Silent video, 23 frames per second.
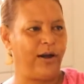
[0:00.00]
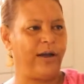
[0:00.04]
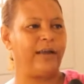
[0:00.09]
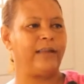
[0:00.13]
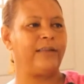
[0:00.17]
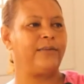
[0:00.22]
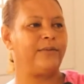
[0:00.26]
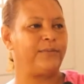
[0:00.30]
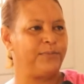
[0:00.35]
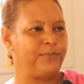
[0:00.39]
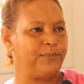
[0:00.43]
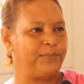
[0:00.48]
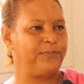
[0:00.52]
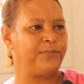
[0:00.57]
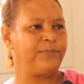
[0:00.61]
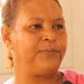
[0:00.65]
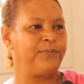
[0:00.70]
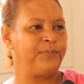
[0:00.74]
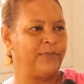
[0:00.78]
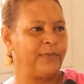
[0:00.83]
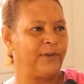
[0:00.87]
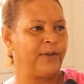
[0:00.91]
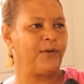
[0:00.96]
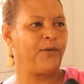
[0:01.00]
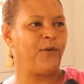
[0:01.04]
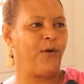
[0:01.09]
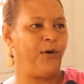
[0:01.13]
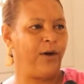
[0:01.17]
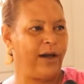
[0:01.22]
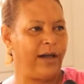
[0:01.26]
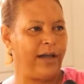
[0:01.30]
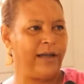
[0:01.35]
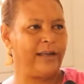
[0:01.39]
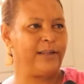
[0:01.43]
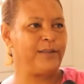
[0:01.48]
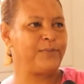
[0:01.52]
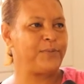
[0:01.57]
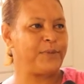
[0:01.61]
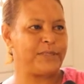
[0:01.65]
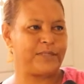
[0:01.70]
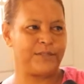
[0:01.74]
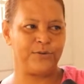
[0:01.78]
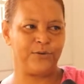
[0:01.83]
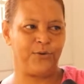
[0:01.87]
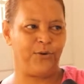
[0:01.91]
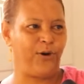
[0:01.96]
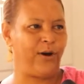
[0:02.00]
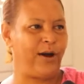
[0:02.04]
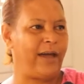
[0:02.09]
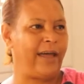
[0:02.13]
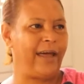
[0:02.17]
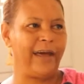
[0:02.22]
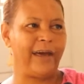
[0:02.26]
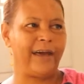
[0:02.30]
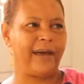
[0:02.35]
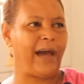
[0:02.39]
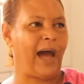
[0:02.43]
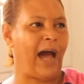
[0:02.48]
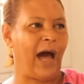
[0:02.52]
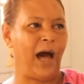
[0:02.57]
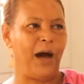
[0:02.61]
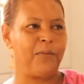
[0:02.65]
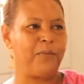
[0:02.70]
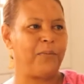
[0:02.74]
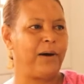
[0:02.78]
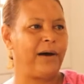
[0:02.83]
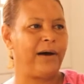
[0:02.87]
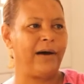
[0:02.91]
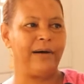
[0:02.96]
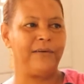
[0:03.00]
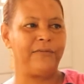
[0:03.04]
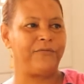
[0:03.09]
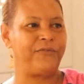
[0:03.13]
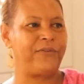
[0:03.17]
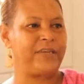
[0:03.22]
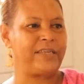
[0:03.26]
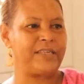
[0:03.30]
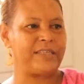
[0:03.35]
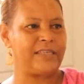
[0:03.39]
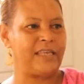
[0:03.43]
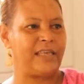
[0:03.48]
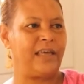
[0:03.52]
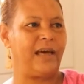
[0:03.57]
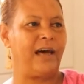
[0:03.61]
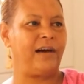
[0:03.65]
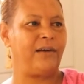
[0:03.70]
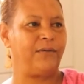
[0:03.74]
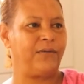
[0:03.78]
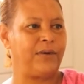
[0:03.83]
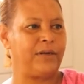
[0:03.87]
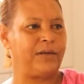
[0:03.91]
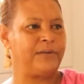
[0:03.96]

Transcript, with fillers: Correndo. Correndo, porque se não correr, acaba, fica sem água.